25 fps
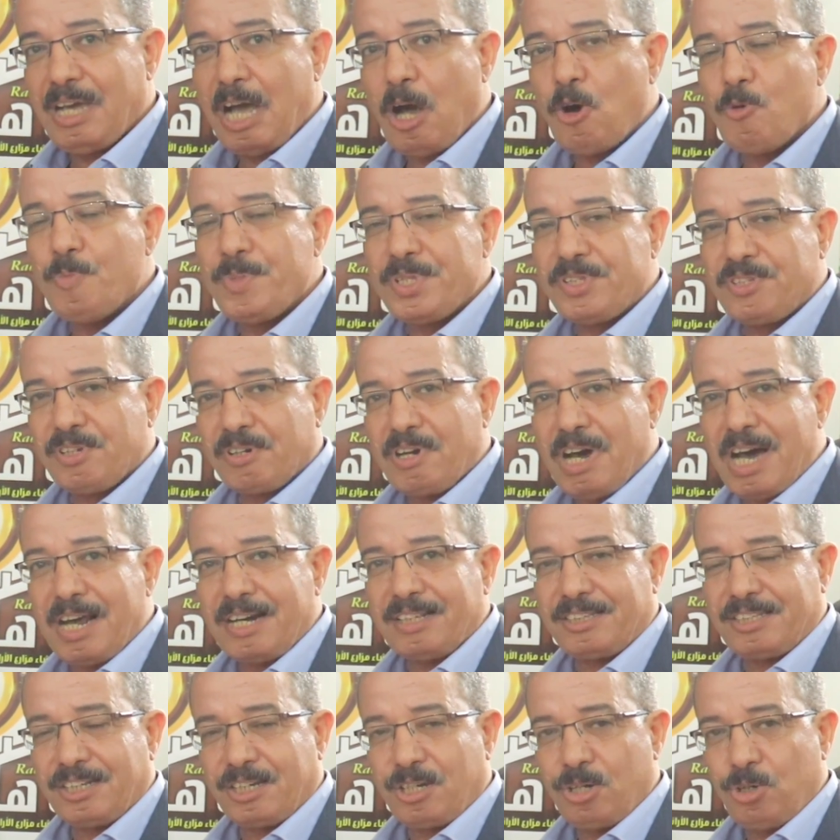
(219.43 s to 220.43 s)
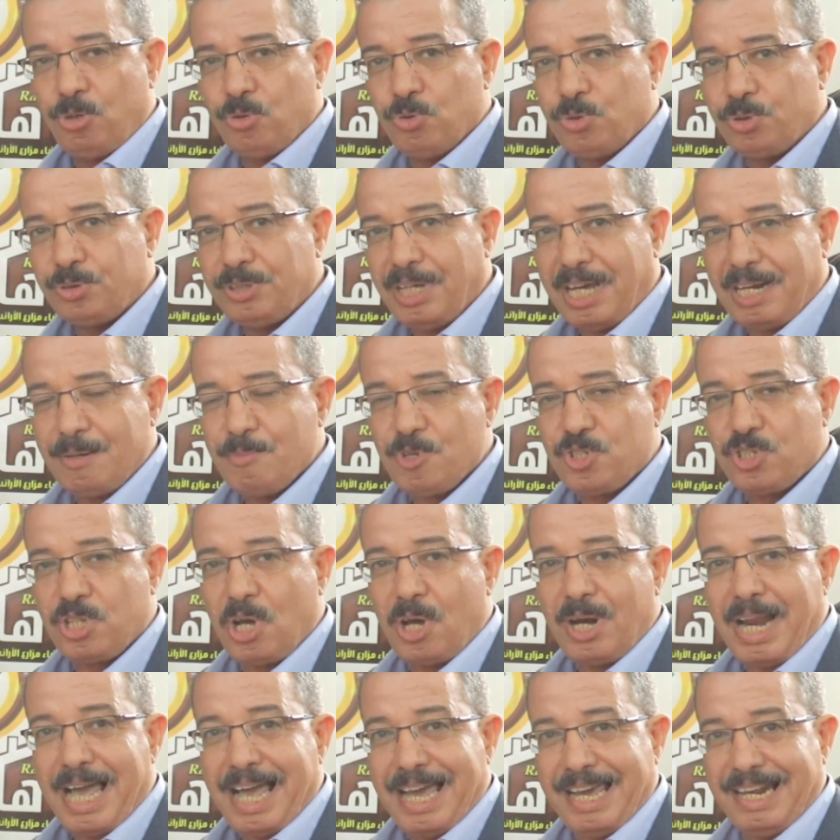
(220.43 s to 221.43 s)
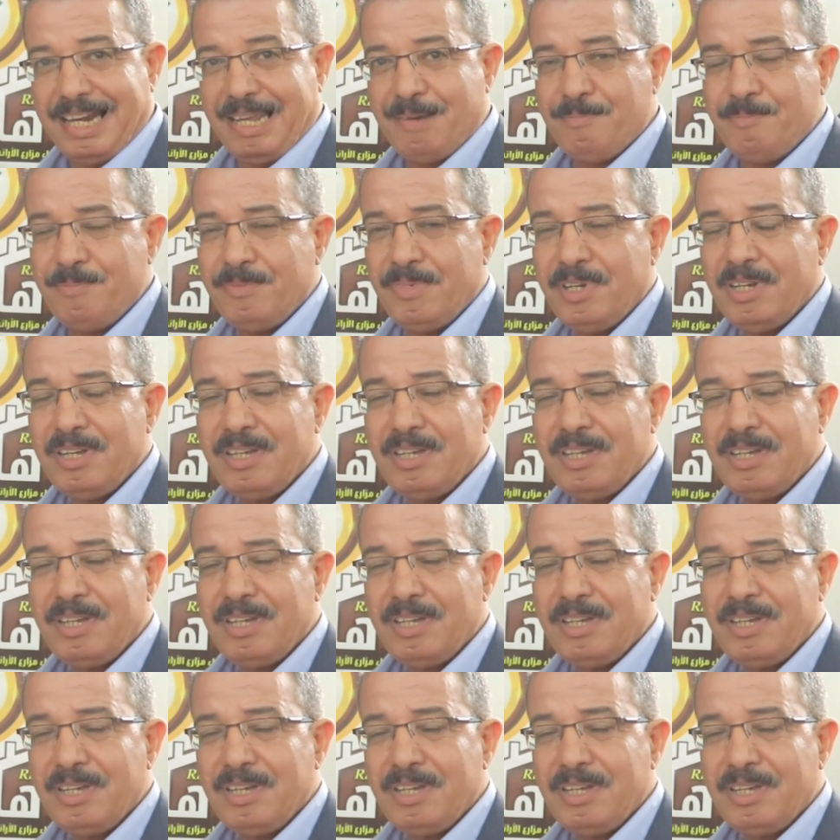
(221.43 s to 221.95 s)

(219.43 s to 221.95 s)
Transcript: او من تجاره الجلود على مستوى العالم